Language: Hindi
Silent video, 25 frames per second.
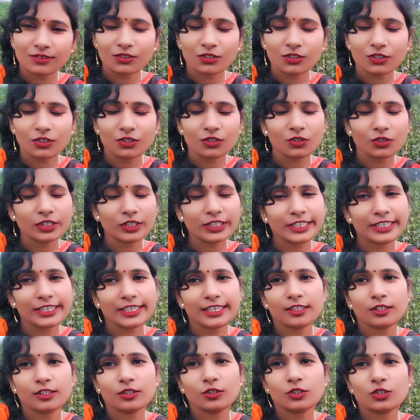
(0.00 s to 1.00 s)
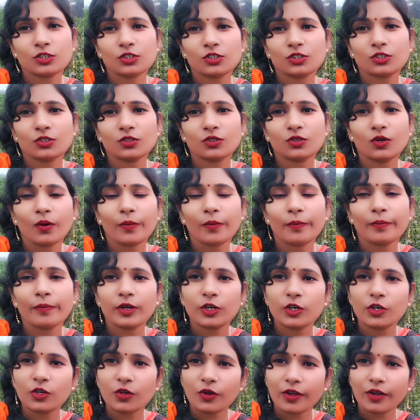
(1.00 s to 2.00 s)
तो ठीक है दोस्तों
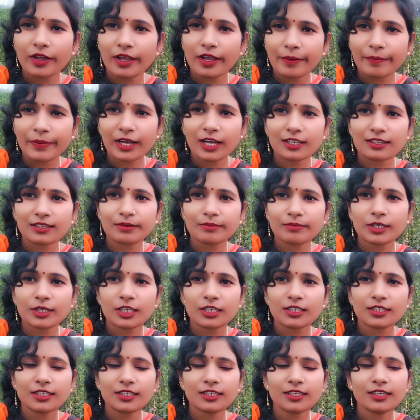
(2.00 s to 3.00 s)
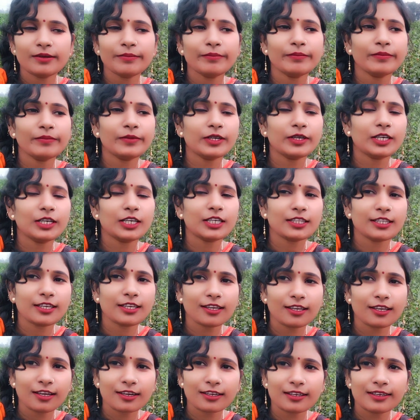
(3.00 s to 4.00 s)
वीडियो यहीं पे ख़त्म करते हैं मिलते हैं
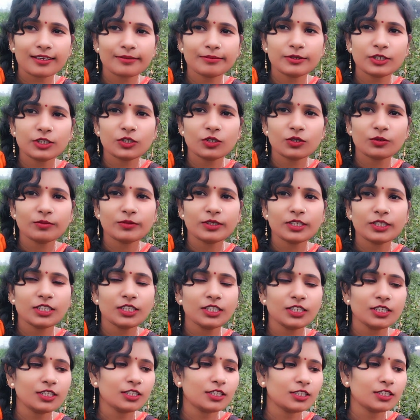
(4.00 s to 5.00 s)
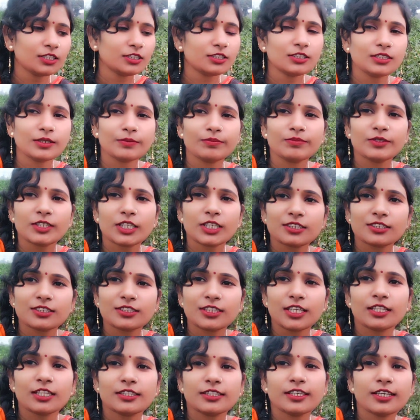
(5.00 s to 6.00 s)
अगले वीडियो में जब तक
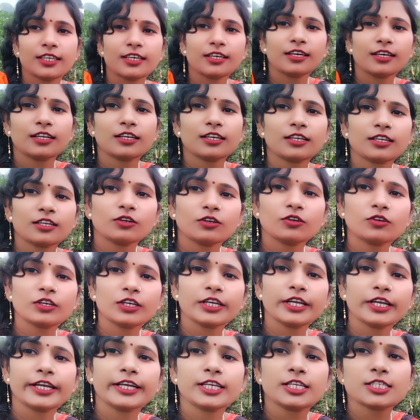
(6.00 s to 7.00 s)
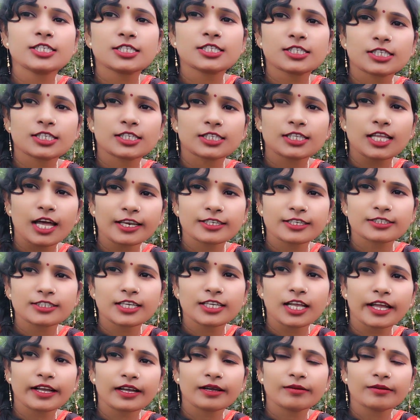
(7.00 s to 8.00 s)
चलते हैं घर क्योंकि ये रिश्तेदारी
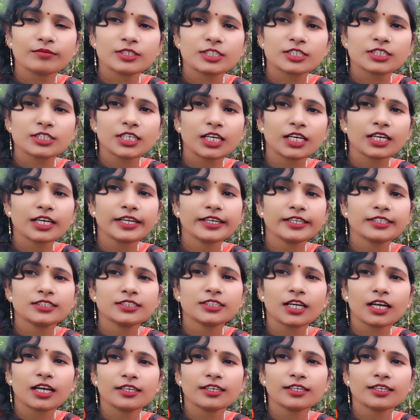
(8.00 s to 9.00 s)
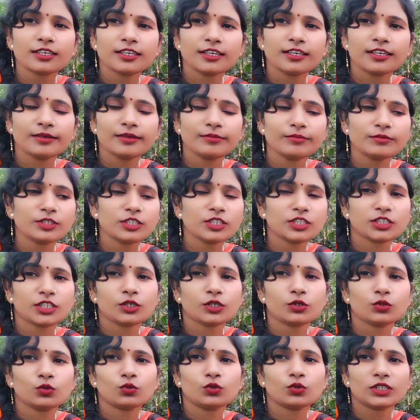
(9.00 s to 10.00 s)
जाएगा मिर्चा कहीं जाने के लिए मिर्चा
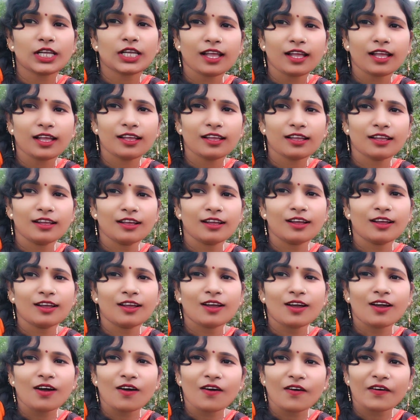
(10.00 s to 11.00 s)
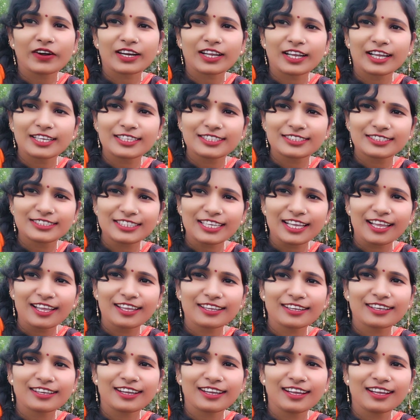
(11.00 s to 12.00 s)
टूटा है और कहीं
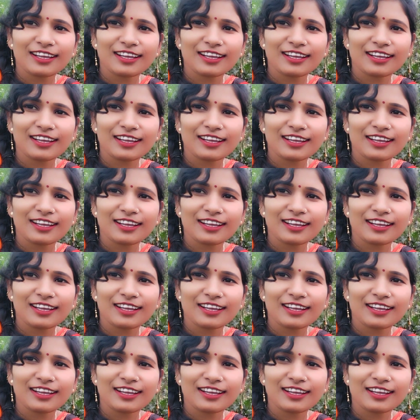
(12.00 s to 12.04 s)
जाएगा